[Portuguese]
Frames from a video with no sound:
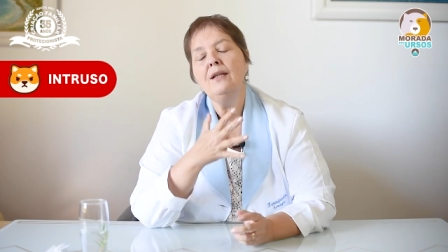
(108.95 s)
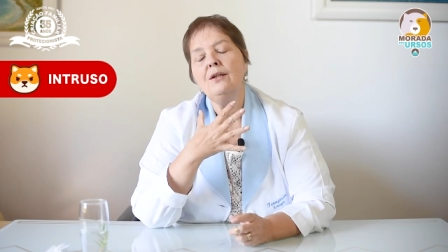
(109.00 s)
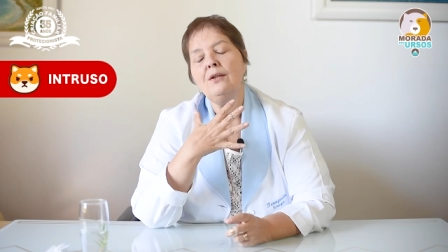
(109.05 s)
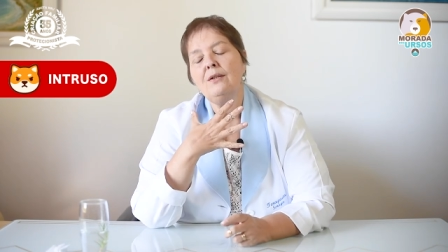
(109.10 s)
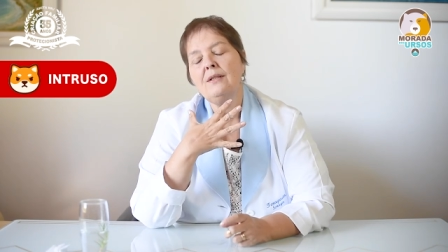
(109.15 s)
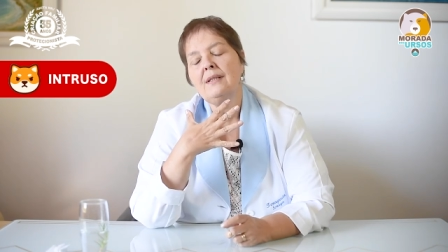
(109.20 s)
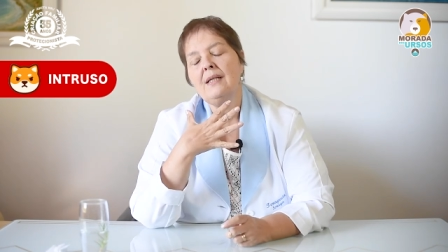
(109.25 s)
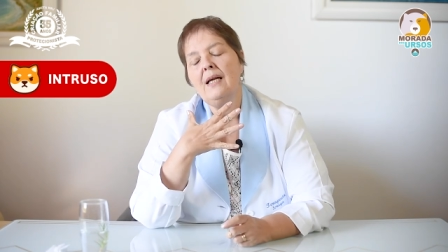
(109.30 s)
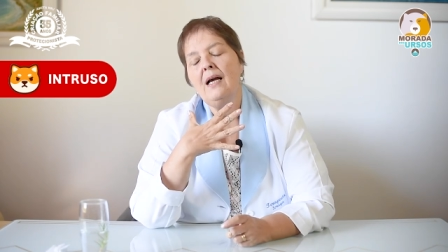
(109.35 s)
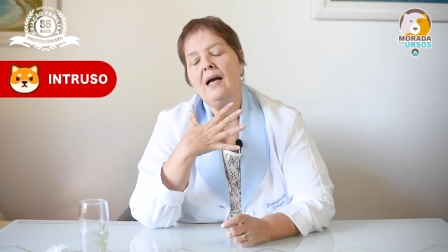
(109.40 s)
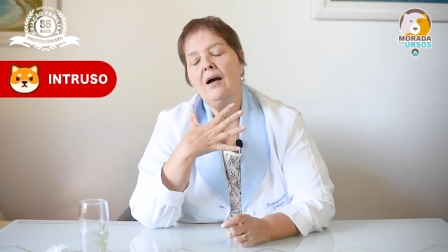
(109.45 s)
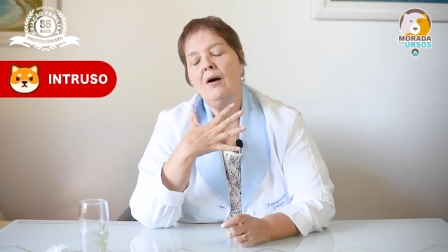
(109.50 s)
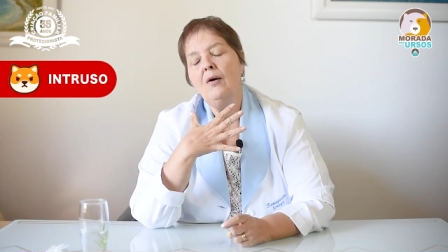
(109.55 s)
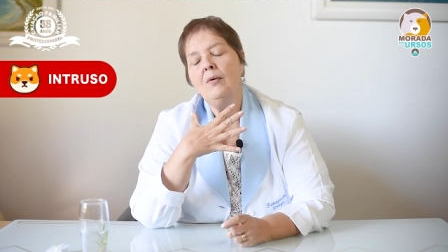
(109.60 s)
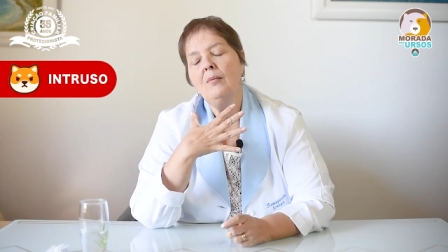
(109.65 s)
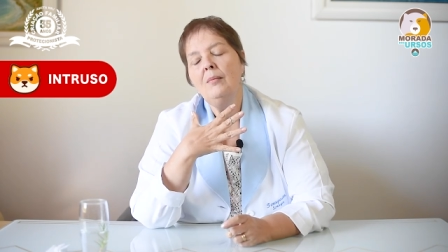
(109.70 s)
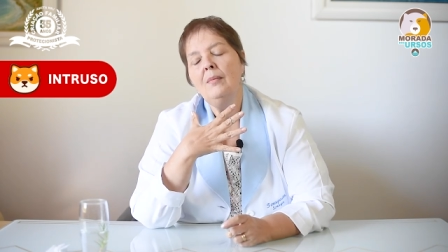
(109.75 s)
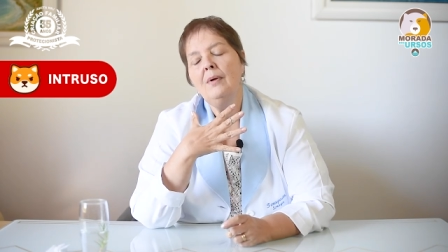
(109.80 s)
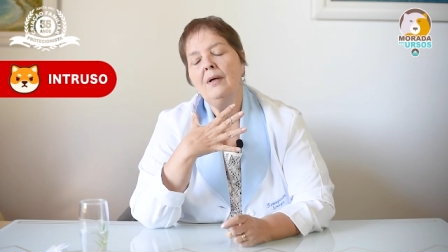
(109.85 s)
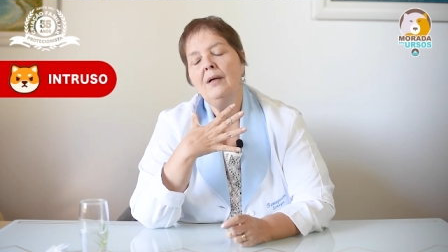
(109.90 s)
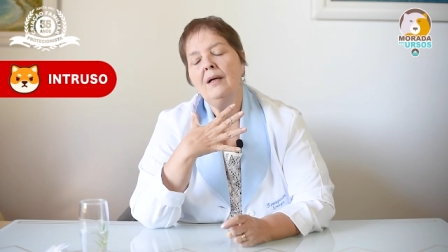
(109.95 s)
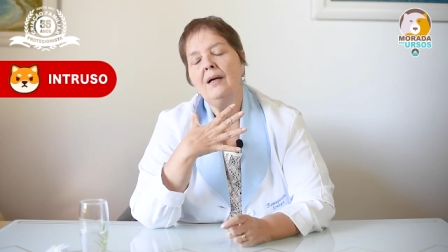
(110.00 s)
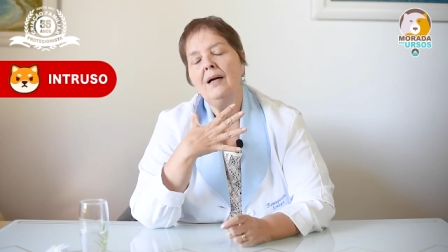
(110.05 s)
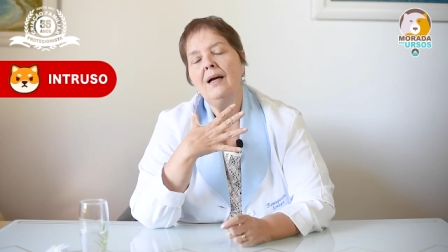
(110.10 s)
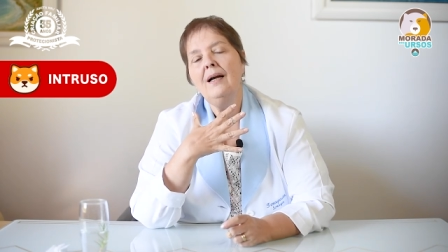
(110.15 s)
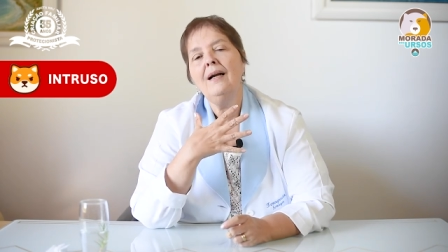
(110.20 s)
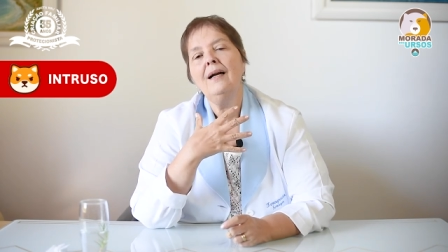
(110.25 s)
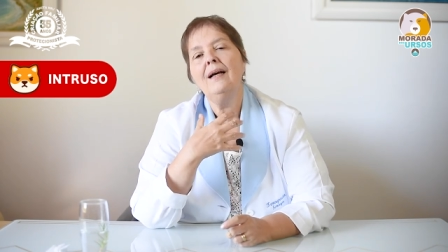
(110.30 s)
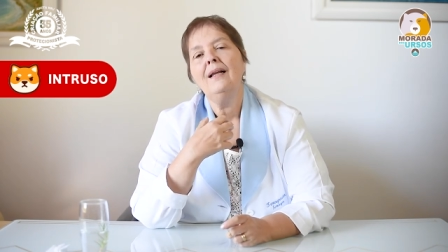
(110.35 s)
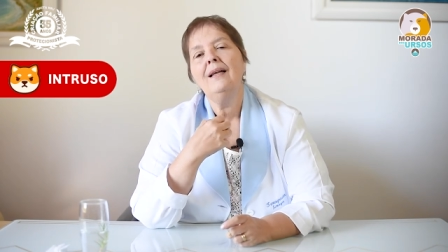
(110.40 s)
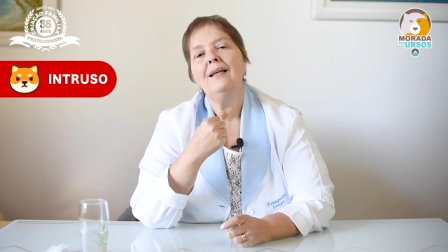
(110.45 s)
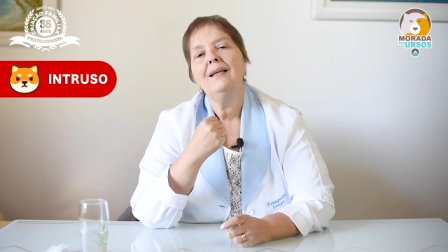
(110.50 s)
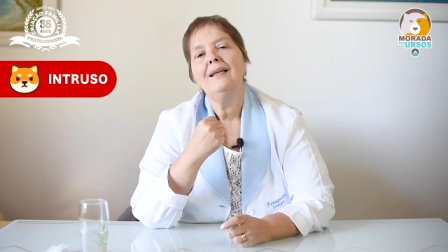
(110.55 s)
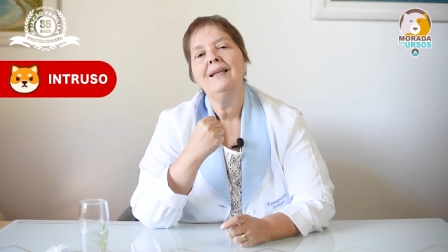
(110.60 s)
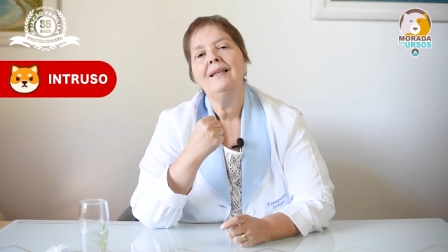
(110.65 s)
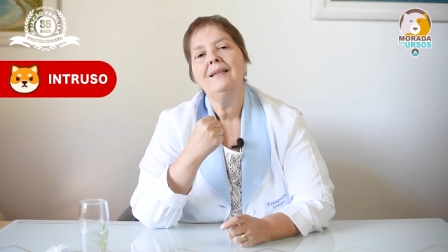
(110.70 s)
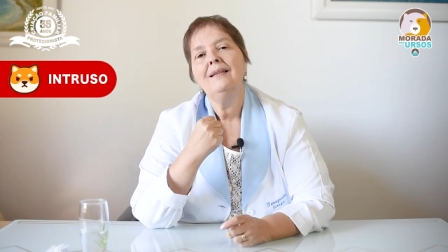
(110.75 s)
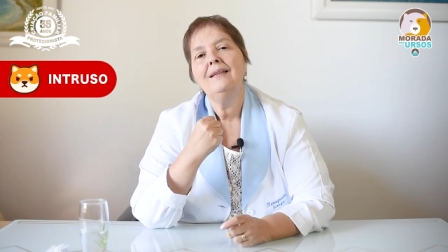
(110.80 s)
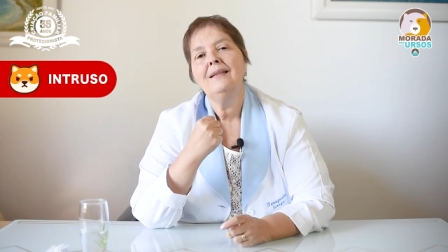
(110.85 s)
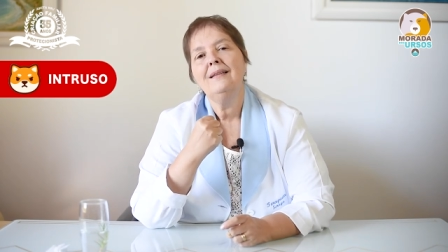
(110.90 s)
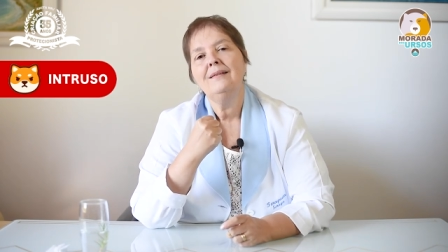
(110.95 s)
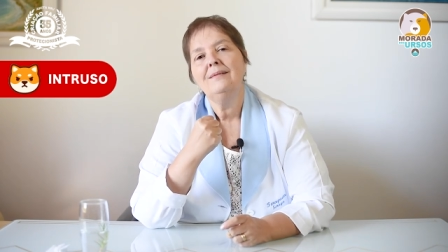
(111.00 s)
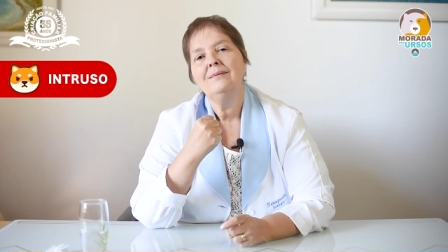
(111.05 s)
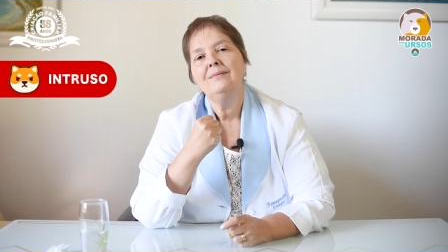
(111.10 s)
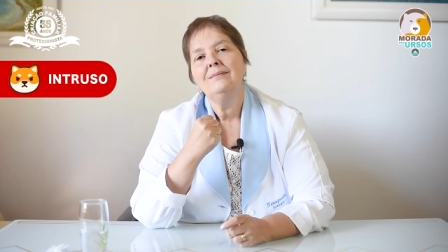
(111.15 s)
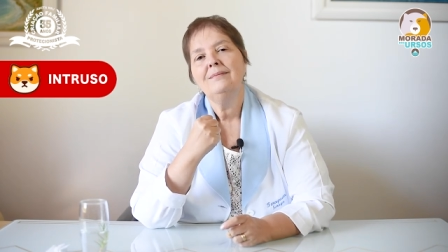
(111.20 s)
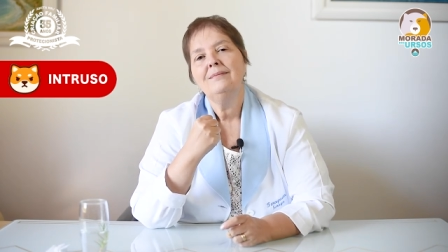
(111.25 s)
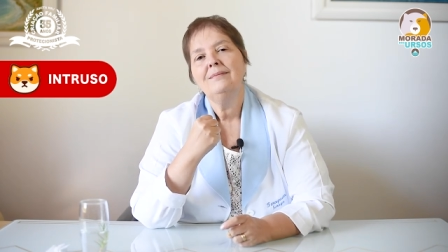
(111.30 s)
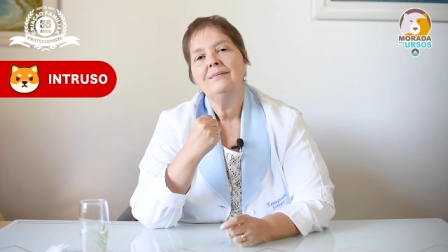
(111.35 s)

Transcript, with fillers: a nossa alma acalenta